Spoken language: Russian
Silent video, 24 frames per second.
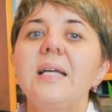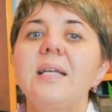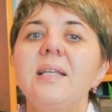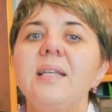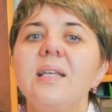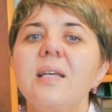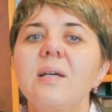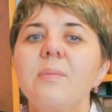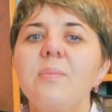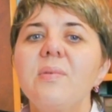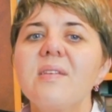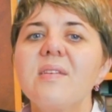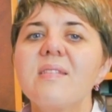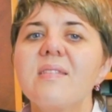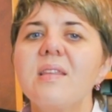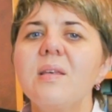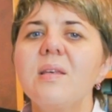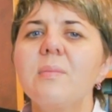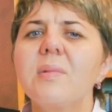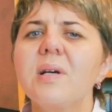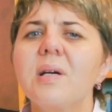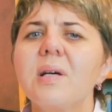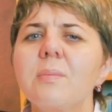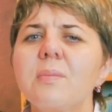
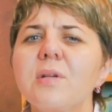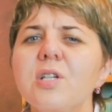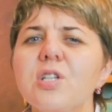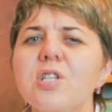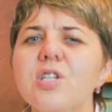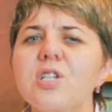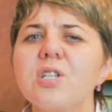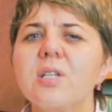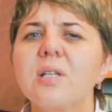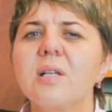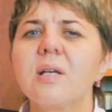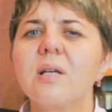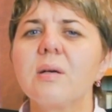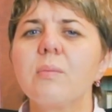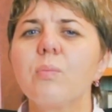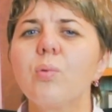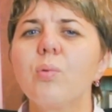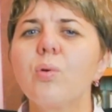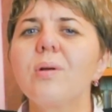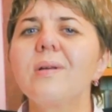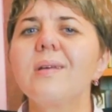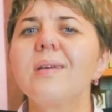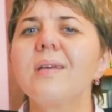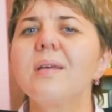необъяснимая мышечная
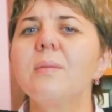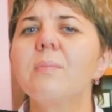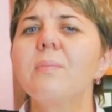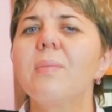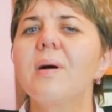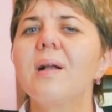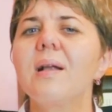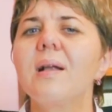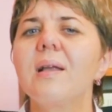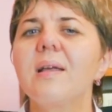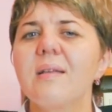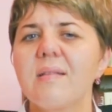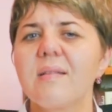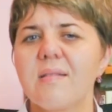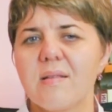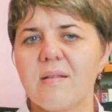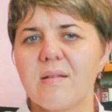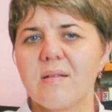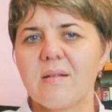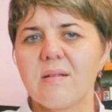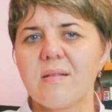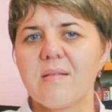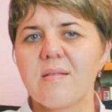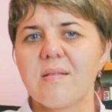боль и
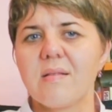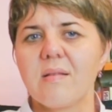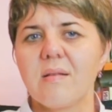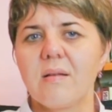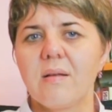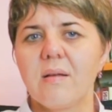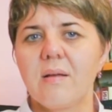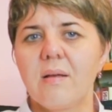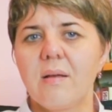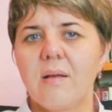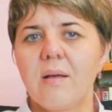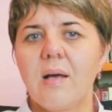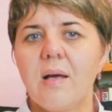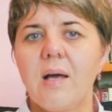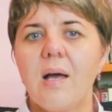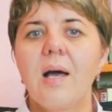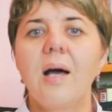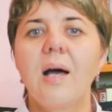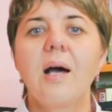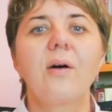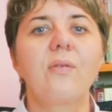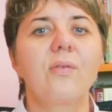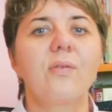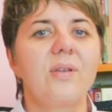болезненность.
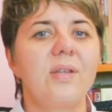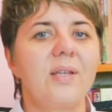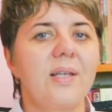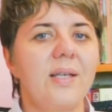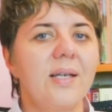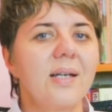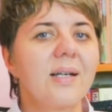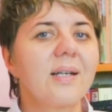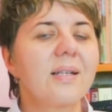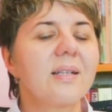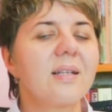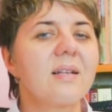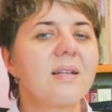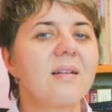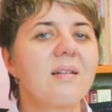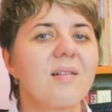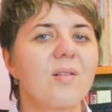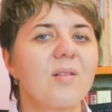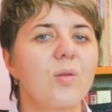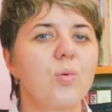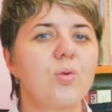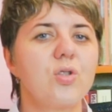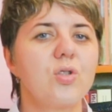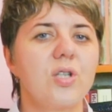В некоторых
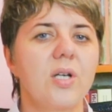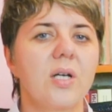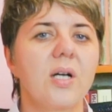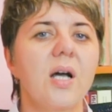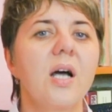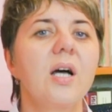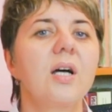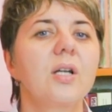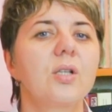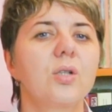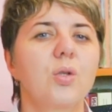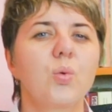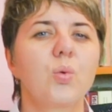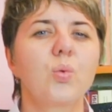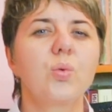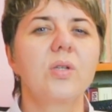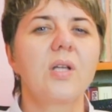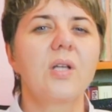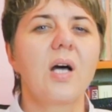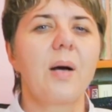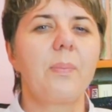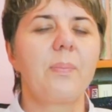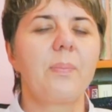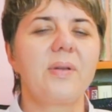случаях
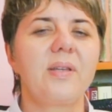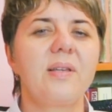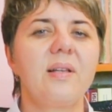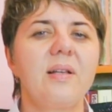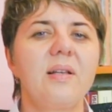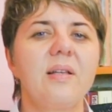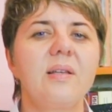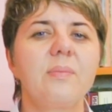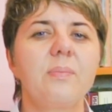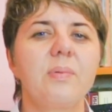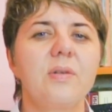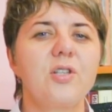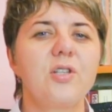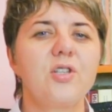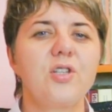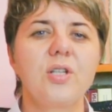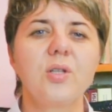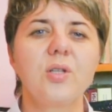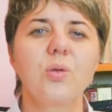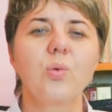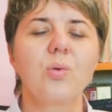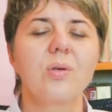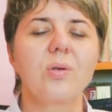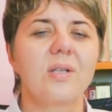трудно определить
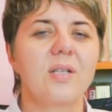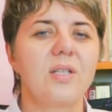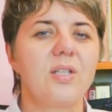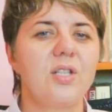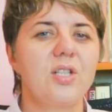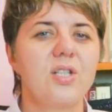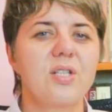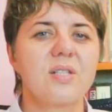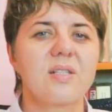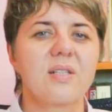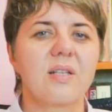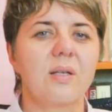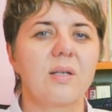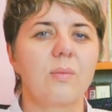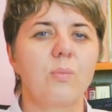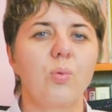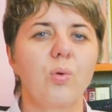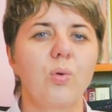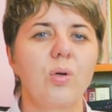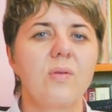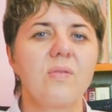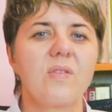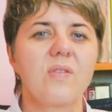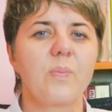причину хронической
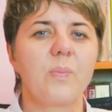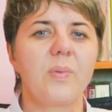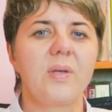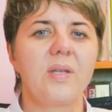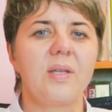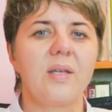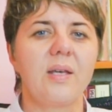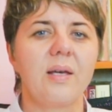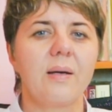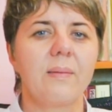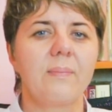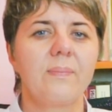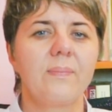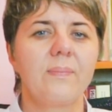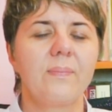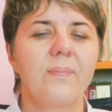боли в спине.